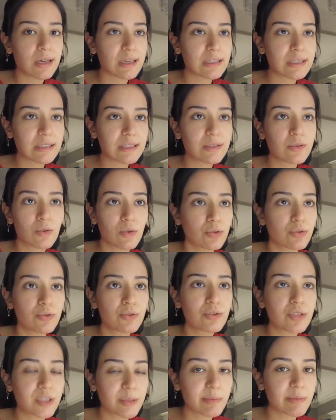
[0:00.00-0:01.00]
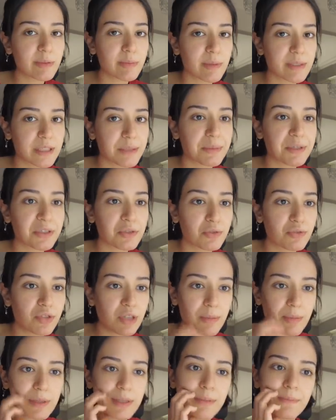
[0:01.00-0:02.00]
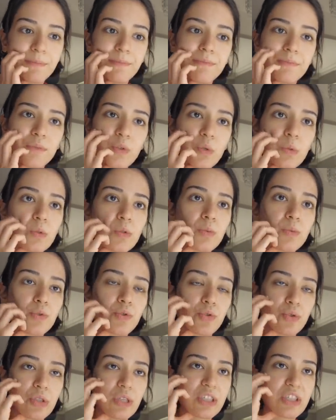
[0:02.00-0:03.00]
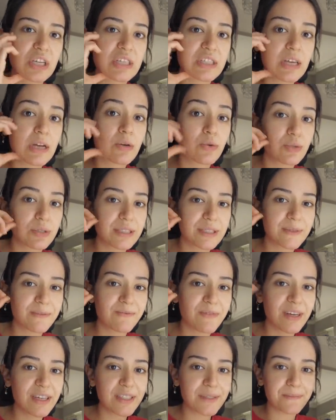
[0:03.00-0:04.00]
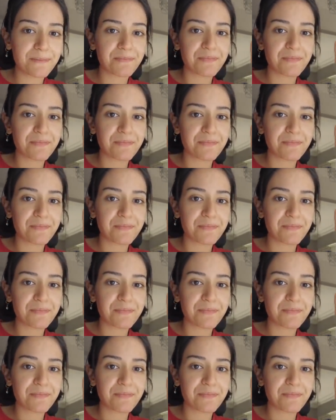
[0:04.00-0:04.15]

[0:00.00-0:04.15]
Asıl doğru dürüst şimdi masa başına oturabildim. 9.30'da ceza quizim var.